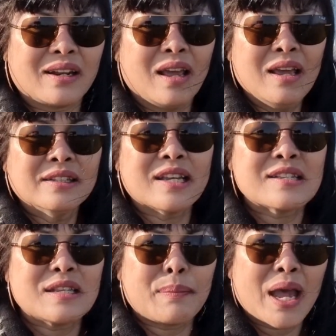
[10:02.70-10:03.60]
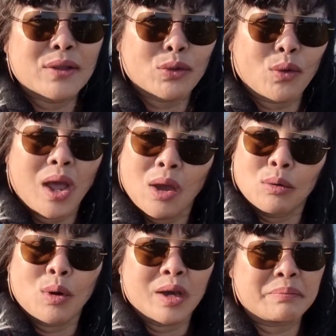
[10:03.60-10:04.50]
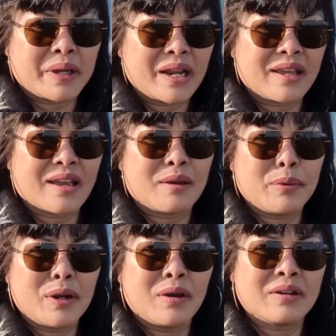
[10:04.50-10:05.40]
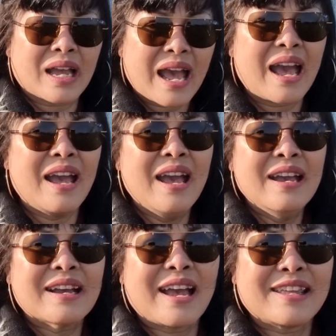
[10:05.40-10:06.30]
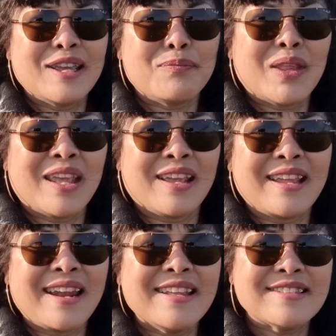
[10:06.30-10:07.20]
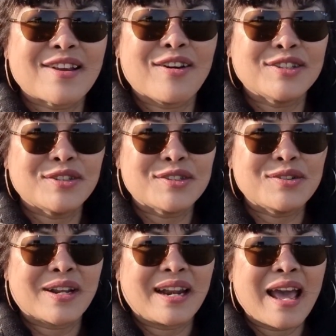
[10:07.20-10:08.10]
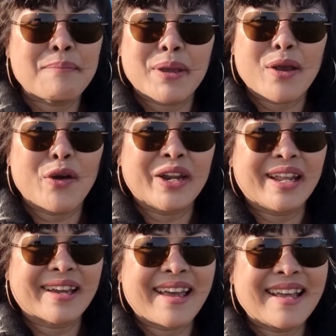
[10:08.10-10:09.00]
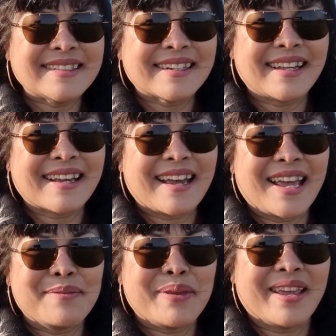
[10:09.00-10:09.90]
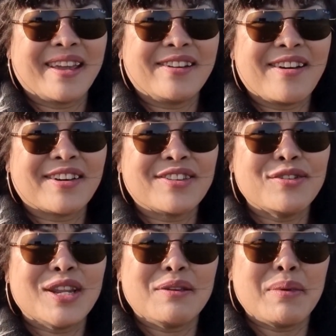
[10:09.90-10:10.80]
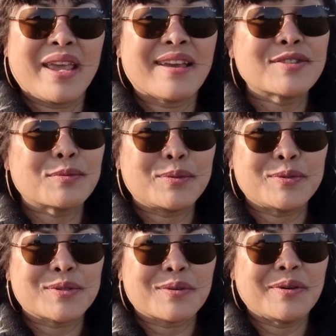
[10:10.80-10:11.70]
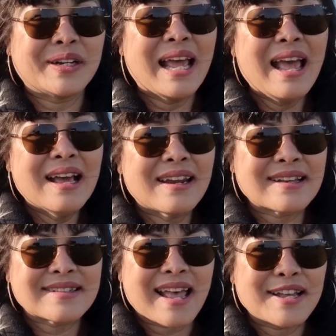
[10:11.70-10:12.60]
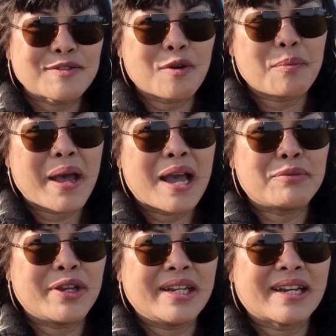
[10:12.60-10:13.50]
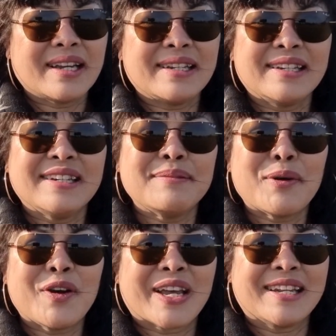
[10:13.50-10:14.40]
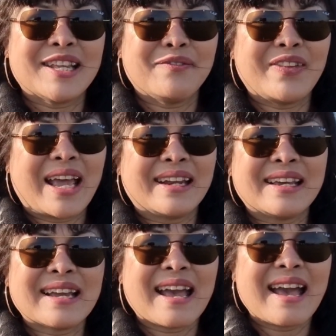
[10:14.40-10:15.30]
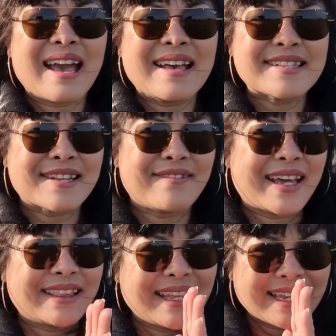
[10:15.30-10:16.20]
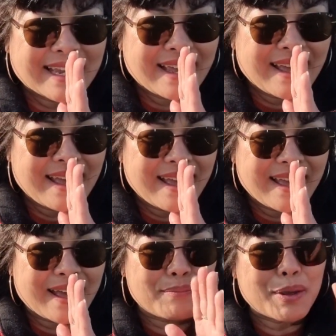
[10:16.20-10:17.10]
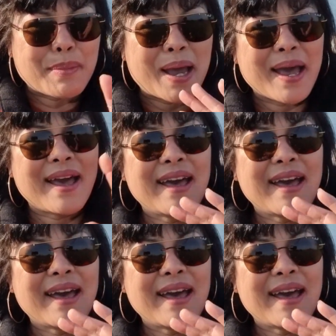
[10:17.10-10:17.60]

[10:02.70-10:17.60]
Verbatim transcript: น จังสีผ้าตัวเฮ้าลอดไปได้ค่ะพี่น้องคะ ค่ะ คลิปนี้ย่าลิ้นสิขอจดจวดลาไปก่อนนะคะ จังใดกับหายพี่หายน้อง อยู่ดีมีแห้งสุผูสุขคน รักษาสุขภาพเลยเด้อค่ะเด้อพอกันคลิปหน้านะคะ สวัสดีค่ะ บ๊ายบา